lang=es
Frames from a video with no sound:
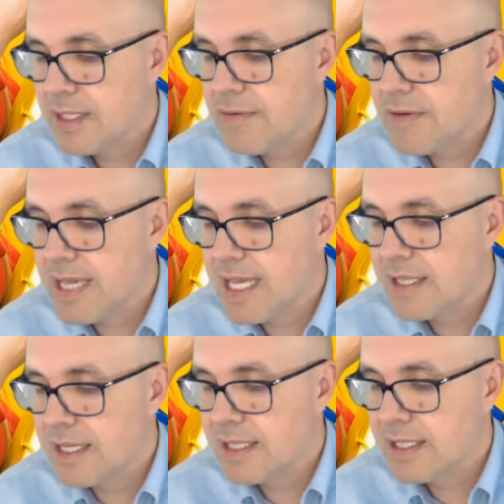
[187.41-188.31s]
de
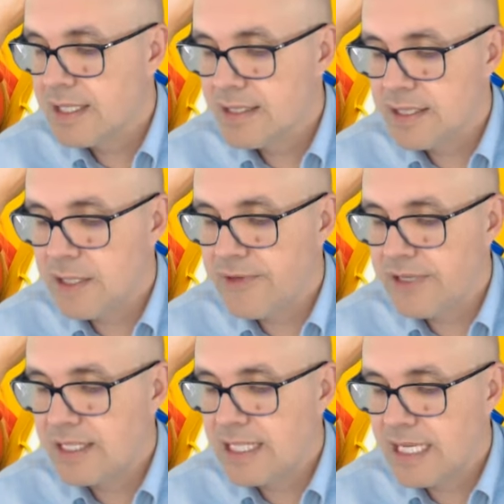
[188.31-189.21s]
vivienda se
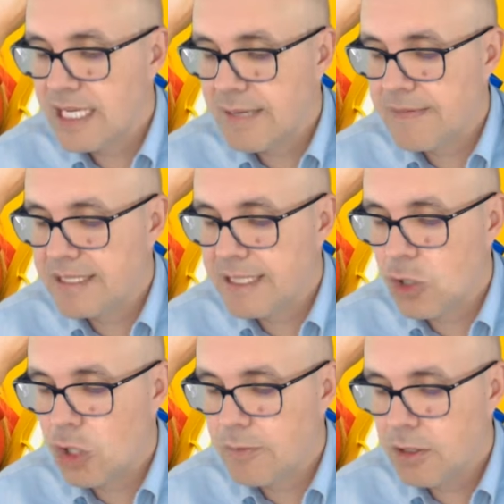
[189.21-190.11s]
define técnicamente
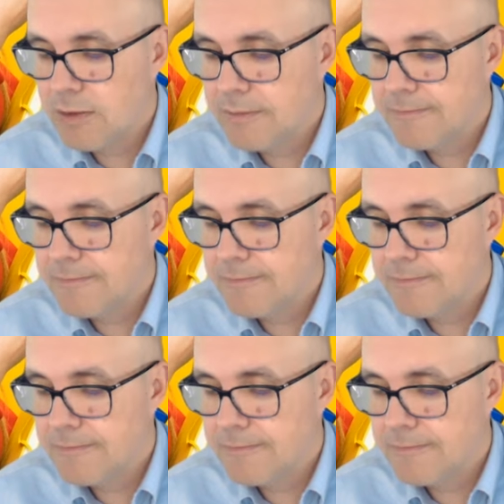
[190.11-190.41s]
como